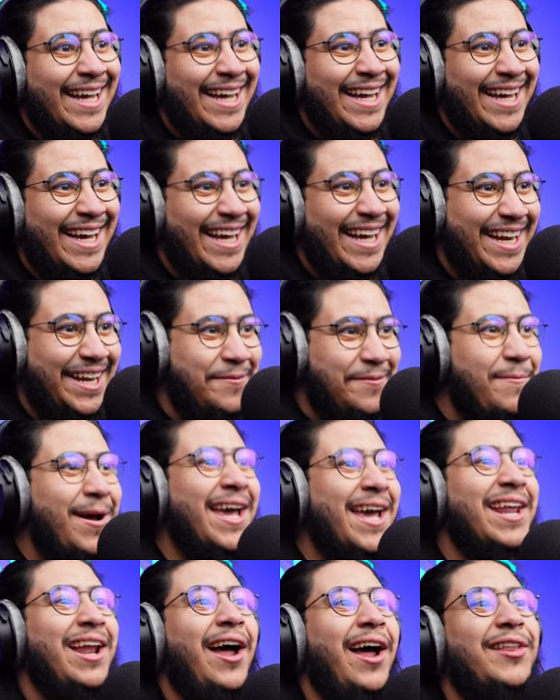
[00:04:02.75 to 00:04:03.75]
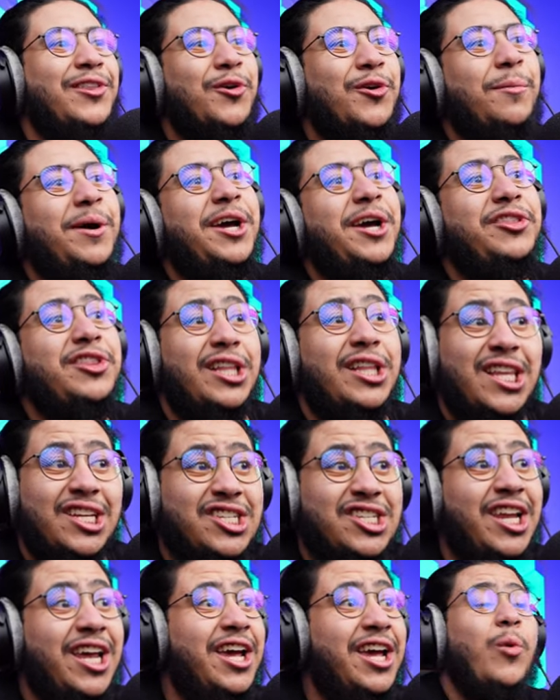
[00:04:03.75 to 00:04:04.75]
عينك معي راديو ما عده
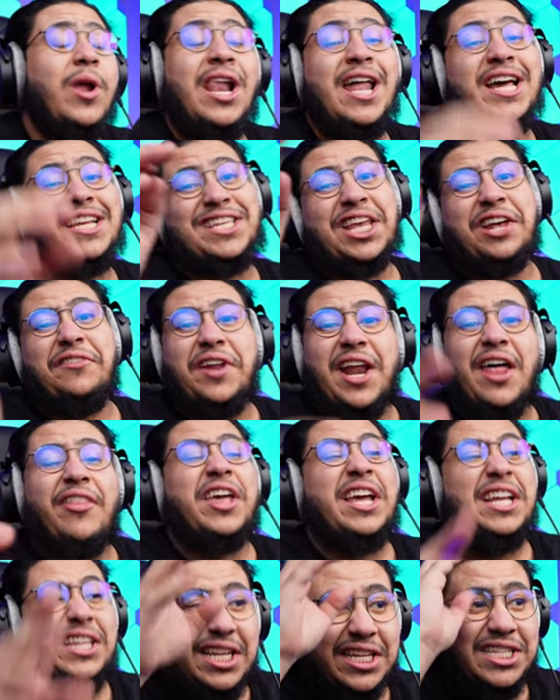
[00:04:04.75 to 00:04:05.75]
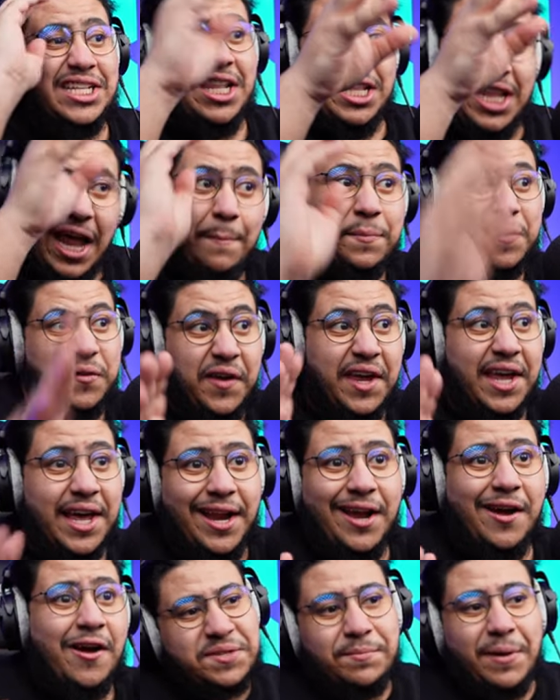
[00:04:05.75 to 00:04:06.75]
تصليح والله السيرفر هذا قد لعبت فيه
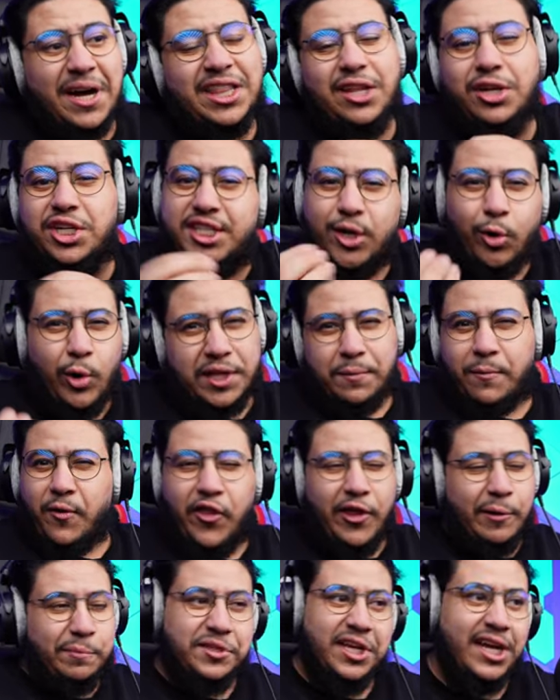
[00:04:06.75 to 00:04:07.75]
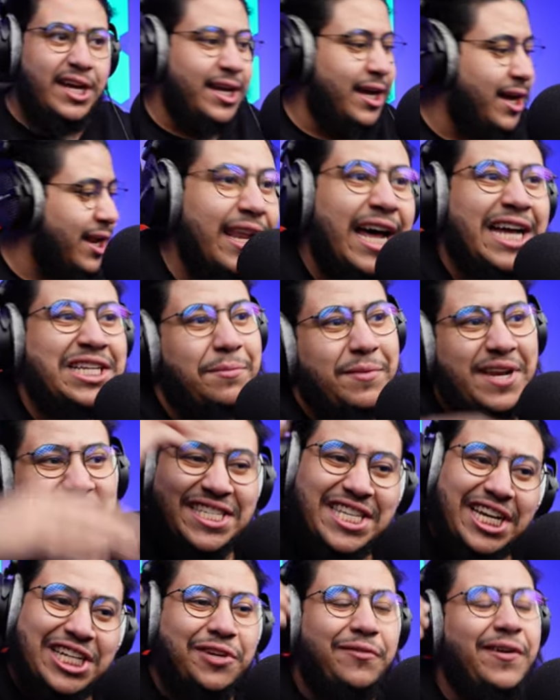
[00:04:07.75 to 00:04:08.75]
انا بس ما ادري ايش سويت بالضبط يا عيال لازم
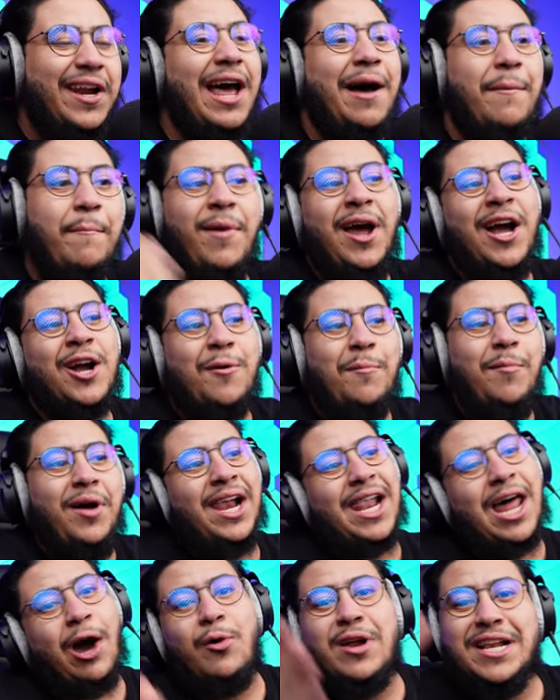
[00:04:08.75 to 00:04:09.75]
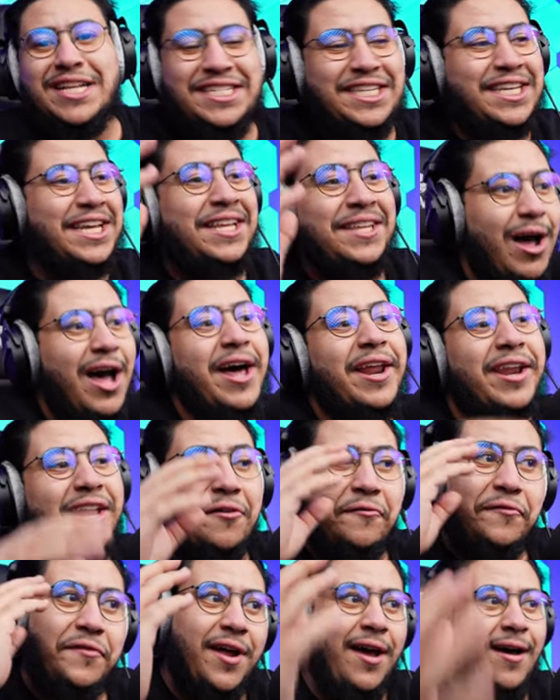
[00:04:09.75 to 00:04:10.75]
نستكشف الان معكم مع الخوي الجديد ما
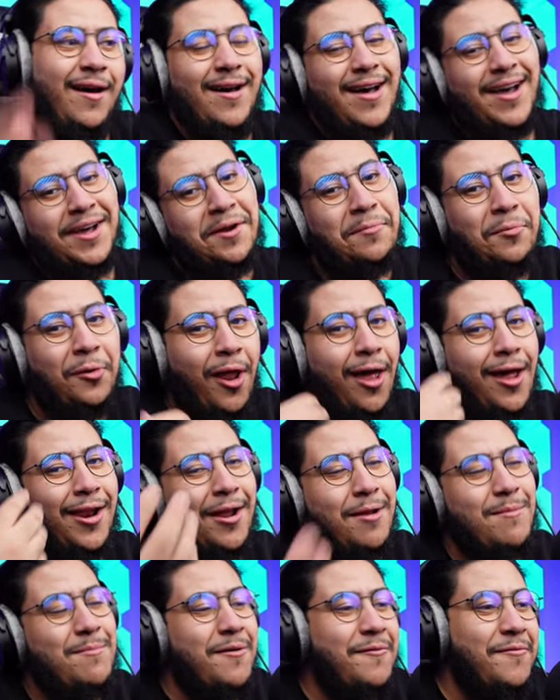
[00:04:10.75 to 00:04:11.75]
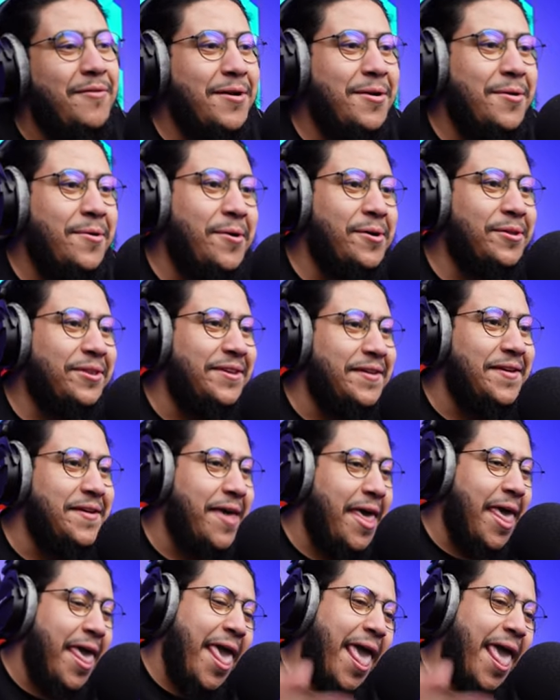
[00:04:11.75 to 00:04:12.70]
عرفناه على ابو ليلى المنفروطي